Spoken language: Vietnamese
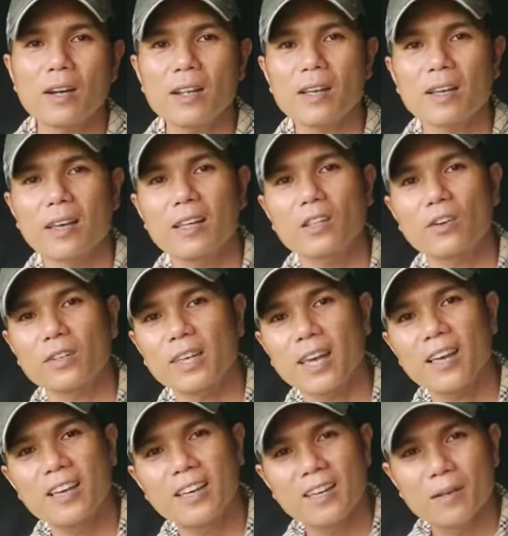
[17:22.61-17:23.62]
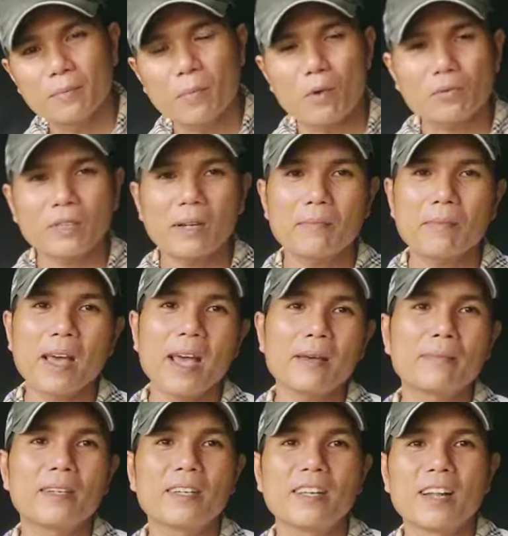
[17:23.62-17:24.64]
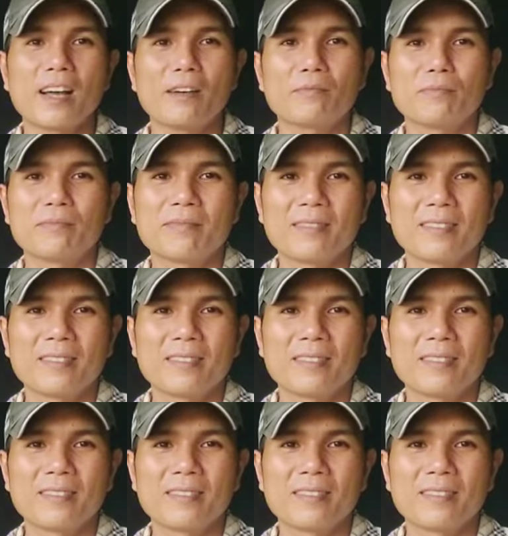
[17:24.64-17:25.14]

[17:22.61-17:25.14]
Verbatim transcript: rất là nghệ thuật nha 120.000 đồng